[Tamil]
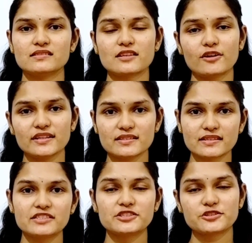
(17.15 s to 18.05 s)
சாலிட்ஸ்
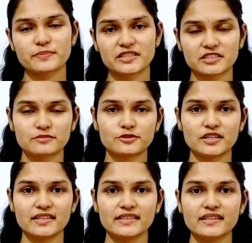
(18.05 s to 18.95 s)
இன்ட்ரடியூஸ் பண்ணுறதுக்கு
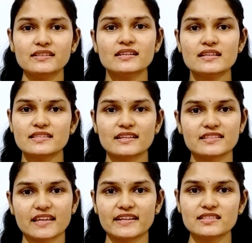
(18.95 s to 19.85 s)
முன்னாடி சில
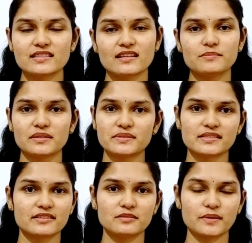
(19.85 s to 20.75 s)
சயின்ஸ் எல்லாம் பேபிஸ் கிட்ட